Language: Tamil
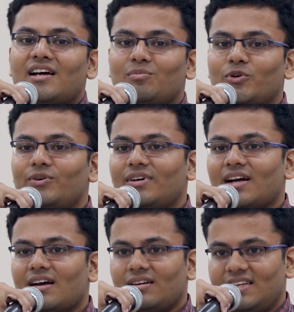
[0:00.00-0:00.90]
அப்போது
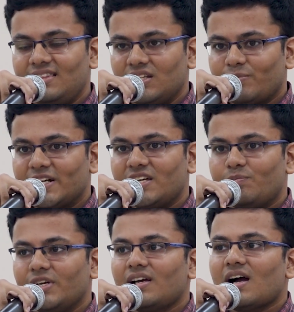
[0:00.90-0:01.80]
இந்த
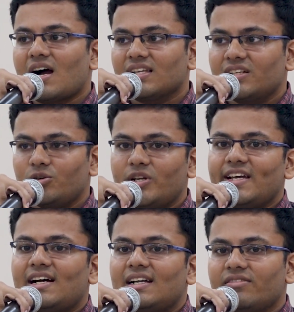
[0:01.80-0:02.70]
படைப்பை அதனுடைய
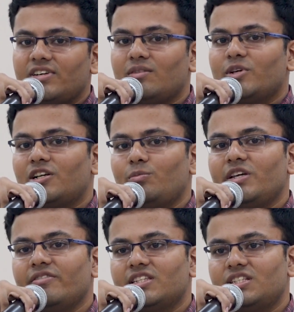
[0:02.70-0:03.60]
அளவில்
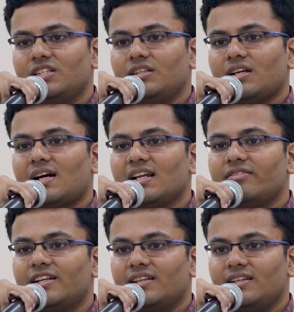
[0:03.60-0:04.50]
மட்டுமே வச்சு
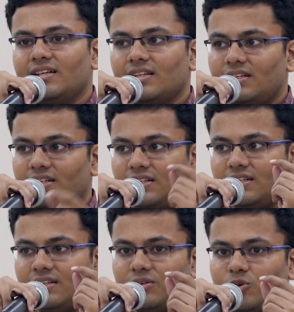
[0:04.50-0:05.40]
அளவிடுறதுங்கிறது
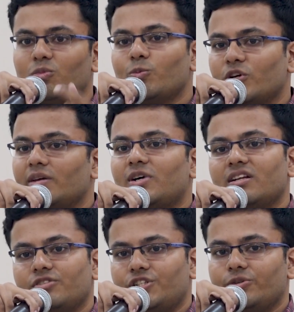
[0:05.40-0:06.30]
ரொம்ப முக்கியமான
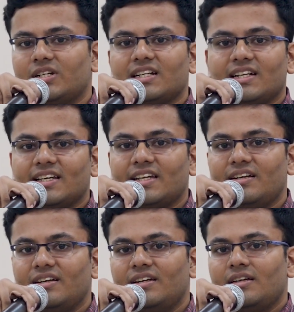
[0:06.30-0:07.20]
விஷயம்னு நான்
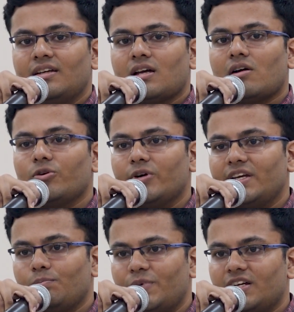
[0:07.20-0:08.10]
நினைக்கிறேன்
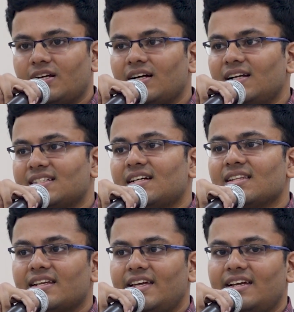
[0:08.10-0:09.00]
அவருடைய பிற்கால
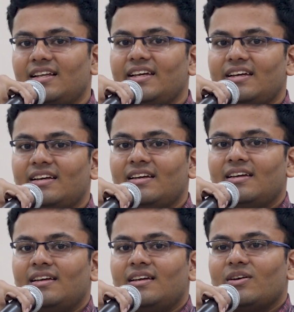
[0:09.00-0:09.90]
சாதனைகளை
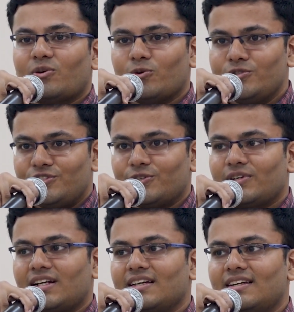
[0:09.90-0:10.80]
கொஞ்சம்
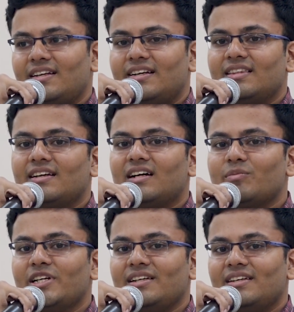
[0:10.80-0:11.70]
கணக்கில்
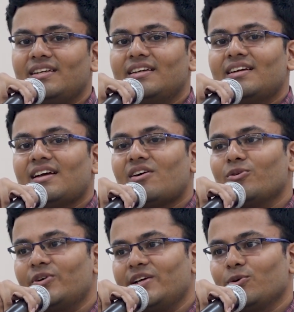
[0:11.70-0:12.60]
எடுத்துக்காமல்
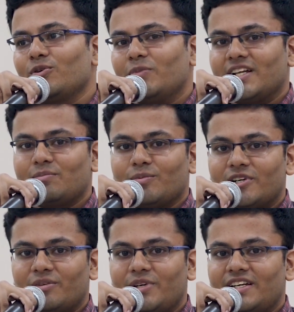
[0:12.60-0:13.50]
அவருடைய ஒரு படைப்பை
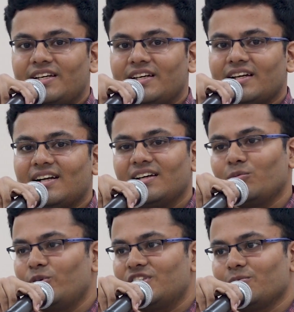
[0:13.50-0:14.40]
மட்டுமே அணுக
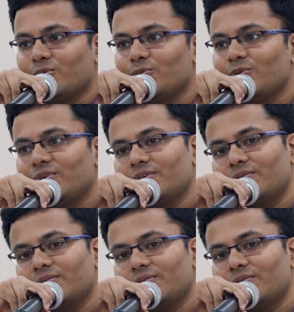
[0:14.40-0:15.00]
முயற்சி பண்ணுவோம்